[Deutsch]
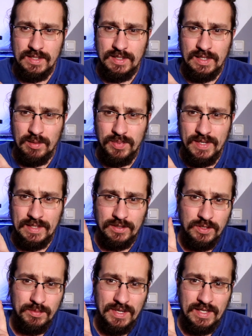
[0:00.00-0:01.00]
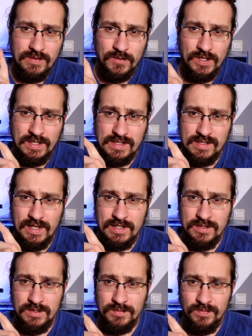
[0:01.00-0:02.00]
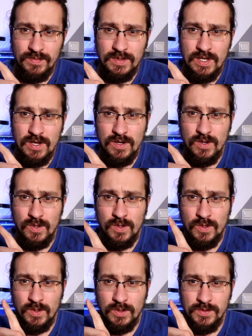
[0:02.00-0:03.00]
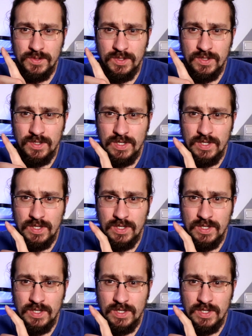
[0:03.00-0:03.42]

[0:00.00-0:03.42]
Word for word: Die Lampe hängt auch nicht mehr hinten, sondern an der Seite. Und